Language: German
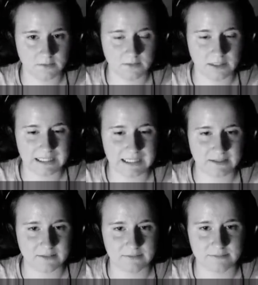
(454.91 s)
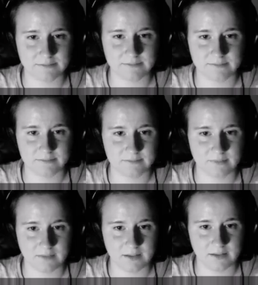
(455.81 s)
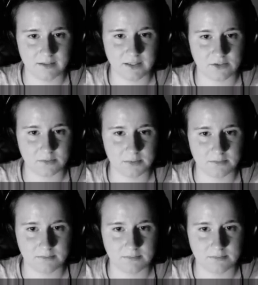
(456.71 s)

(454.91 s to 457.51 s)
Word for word: Und die andere sie? Hey, Zombie.